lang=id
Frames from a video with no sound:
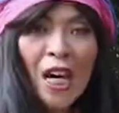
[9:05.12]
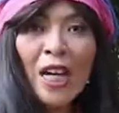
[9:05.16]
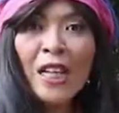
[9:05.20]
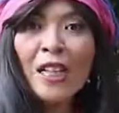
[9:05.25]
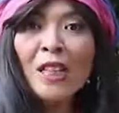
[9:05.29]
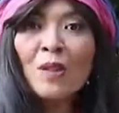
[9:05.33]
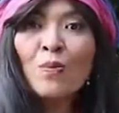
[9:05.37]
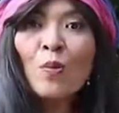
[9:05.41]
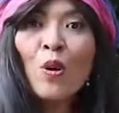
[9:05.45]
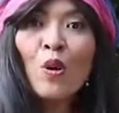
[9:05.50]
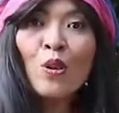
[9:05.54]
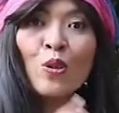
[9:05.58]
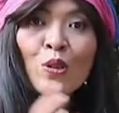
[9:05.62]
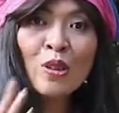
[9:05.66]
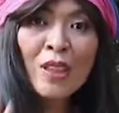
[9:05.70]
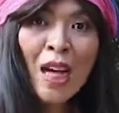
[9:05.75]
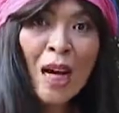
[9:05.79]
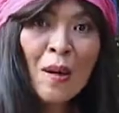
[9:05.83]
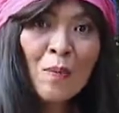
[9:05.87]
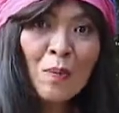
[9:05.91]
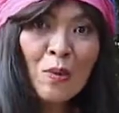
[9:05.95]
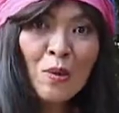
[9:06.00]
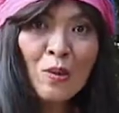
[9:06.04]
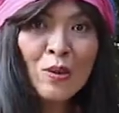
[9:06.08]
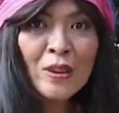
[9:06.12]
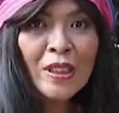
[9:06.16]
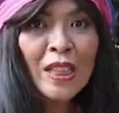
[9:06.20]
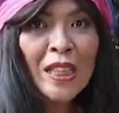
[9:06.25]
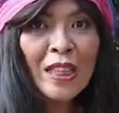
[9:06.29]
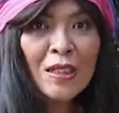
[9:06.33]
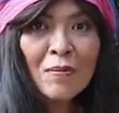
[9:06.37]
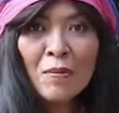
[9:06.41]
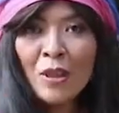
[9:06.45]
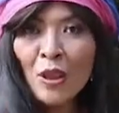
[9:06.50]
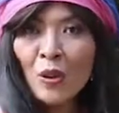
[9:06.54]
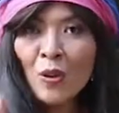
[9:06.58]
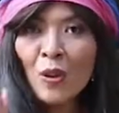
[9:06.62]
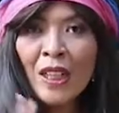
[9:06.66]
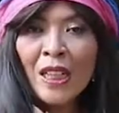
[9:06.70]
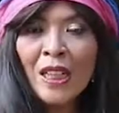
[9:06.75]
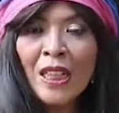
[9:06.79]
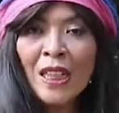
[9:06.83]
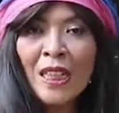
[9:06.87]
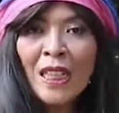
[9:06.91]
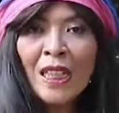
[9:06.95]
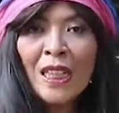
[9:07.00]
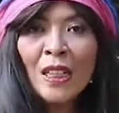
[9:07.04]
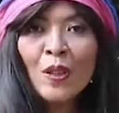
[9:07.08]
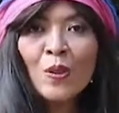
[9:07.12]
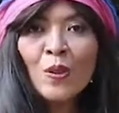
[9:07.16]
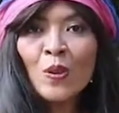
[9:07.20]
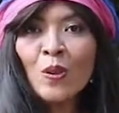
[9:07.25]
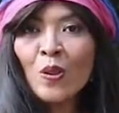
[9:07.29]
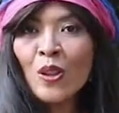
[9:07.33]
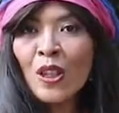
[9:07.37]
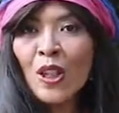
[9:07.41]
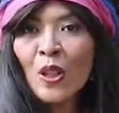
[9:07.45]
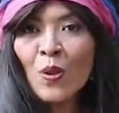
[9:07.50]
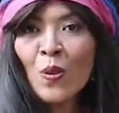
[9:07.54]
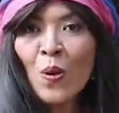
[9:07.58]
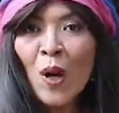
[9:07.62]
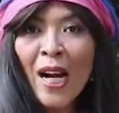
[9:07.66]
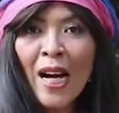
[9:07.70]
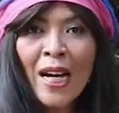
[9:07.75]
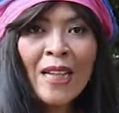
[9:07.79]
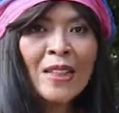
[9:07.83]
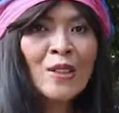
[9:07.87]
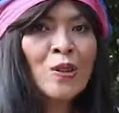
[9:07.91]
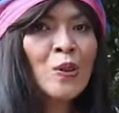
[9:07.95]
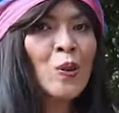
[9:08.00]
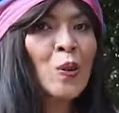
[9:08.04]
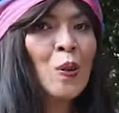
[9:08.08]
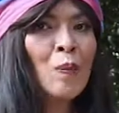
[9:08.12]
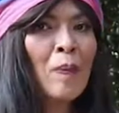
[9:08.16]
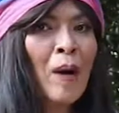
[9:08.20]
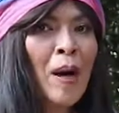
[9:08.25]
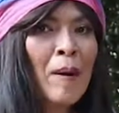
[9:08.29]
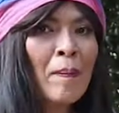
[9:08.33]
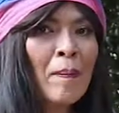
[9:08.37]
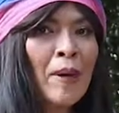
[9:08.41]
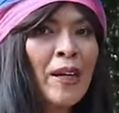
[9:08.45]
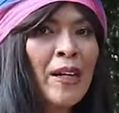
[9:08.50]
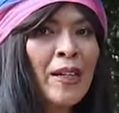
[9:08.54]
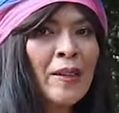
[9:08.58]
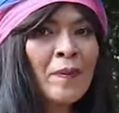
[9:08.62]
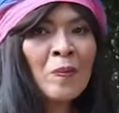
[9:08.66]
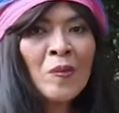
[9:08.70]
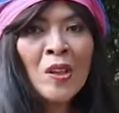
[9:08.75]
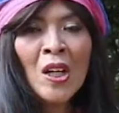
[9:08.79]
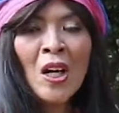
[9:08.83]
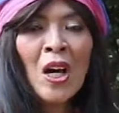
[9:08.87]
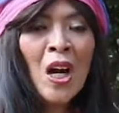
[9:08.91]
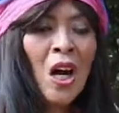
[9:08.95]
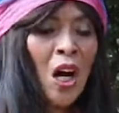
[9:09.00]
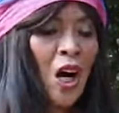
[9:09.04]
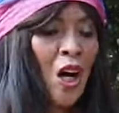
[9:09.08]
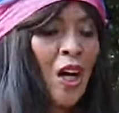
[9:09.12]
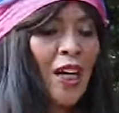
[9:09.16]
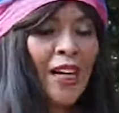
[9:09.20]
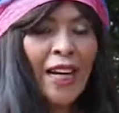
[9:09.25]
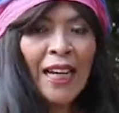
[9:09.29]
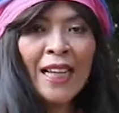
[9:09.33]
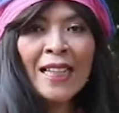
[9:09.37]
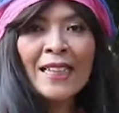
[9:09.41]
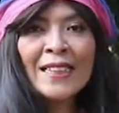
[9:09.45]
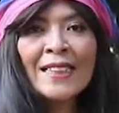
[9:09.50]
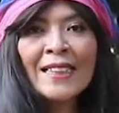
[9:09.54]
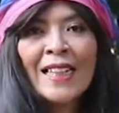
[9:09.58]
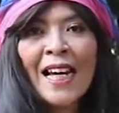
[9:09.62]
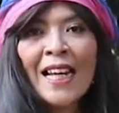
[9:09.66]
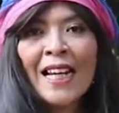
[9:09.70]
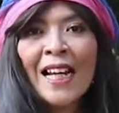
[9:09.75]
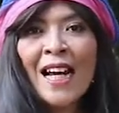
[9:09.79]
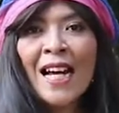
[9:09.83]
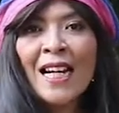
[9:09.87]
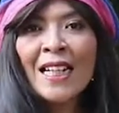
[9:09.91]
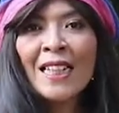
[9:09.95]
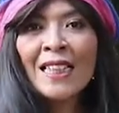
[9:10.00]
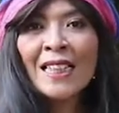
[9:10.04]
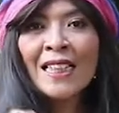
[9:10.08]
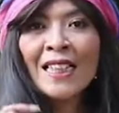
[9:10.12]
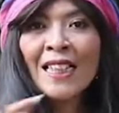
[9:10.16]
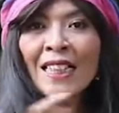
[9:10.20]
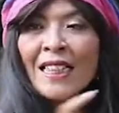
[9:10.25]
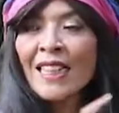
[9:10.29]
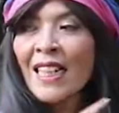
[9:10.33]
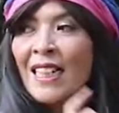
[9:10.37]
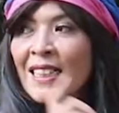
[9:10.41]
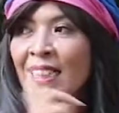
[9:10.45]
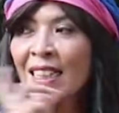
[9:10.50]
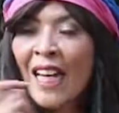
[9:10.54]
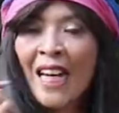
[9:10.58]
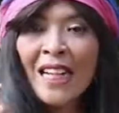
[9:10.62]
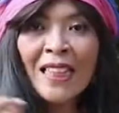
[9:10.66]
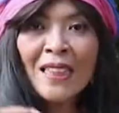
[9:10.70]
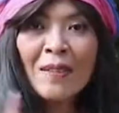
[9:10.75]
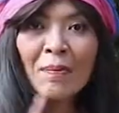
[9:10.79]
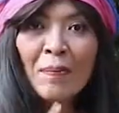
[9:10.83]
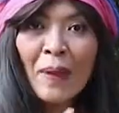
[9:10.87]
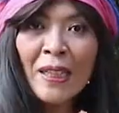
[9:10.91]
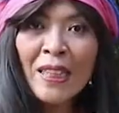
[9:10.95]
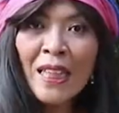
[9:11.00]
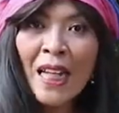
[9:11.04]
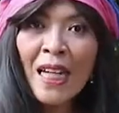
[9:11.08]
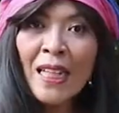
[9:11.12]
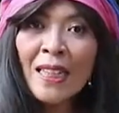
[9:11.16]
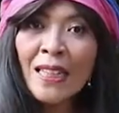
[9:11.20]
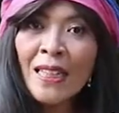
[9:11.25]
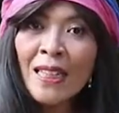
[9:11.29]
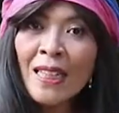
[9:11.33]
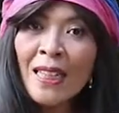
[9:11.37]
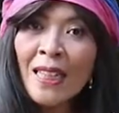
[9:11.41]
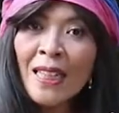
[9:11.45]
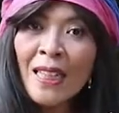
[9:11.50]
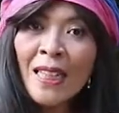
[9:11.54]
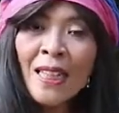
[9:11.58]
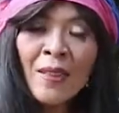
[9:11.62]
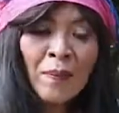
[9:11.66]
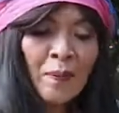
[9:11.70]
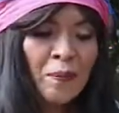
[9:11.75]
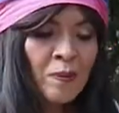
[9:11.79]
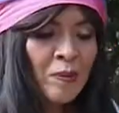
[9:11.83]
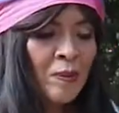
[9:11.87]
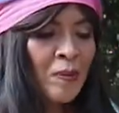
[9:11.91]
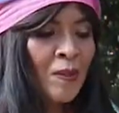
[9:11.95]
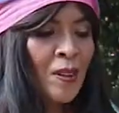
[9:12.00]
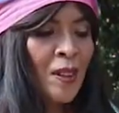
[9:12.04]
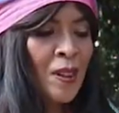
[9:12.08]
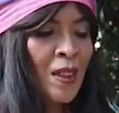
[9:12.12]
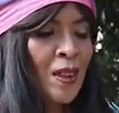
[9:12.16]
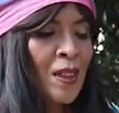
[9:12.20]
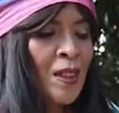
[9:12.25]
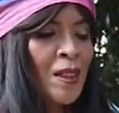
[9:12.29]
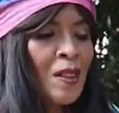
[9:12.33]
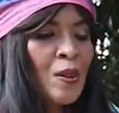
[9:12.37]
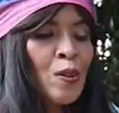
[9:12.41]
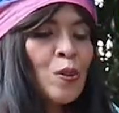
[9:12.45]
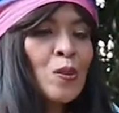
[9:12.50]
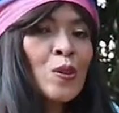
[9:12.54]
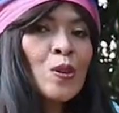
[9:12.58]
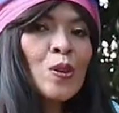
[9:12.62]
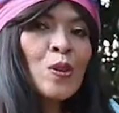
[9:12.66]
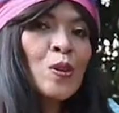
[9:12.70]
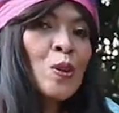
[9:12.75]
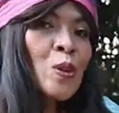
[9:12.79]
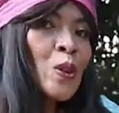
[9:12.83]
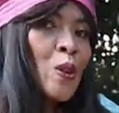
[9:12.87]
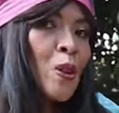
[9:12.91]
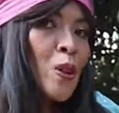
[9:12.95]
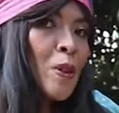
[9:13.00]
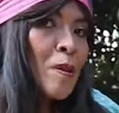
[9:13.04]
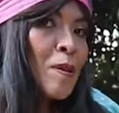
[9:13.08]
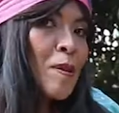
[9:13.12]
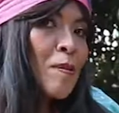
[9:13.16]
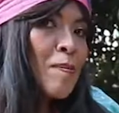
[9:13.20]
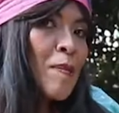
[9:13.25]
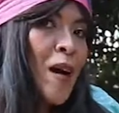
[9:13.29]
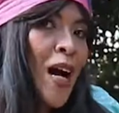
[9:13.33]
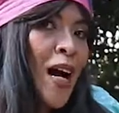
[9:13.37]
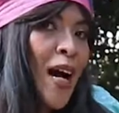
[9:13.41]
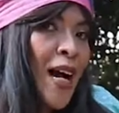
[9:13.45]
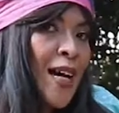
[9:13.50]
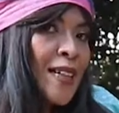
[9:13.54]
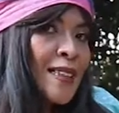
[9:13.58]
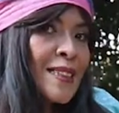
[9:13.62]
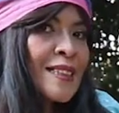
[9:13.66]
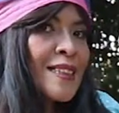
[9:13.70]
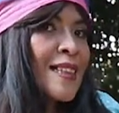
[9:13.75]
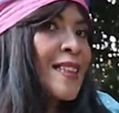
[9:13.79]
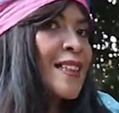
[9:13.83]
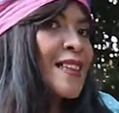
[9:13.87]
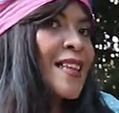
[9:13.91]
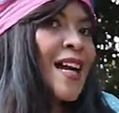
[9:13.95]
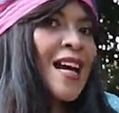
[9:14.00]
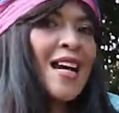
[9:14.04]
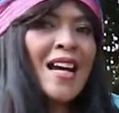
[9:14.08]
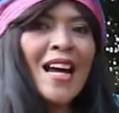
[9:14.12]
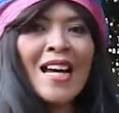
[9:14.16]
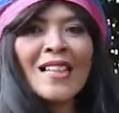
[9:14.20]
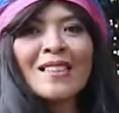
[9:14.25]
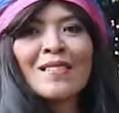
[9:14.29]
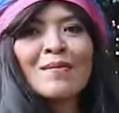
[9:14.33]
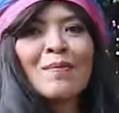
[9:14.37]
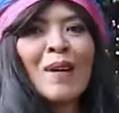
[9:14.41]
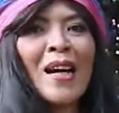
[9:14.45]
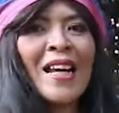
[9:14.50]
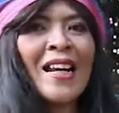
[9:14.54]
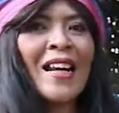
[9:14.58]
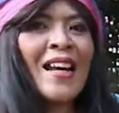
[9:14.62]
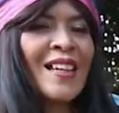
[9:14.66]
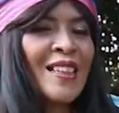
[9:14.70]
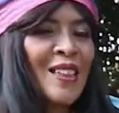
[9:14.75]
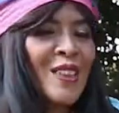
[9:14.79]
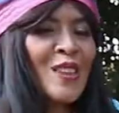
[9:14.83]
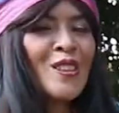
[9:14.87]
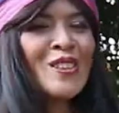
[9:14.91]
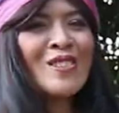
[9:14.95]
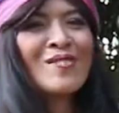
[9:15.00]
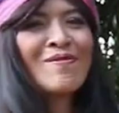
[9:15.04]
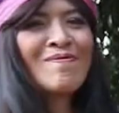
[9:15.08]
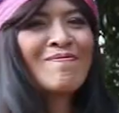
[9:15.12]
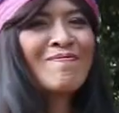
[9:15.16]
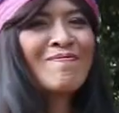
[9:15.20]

dari bonus kamu. Jadi minggu ini untuk keuangan cukup aman. Oke, sekarang kita cari tempat lagi untuk membahas tentang asmara. Yuk.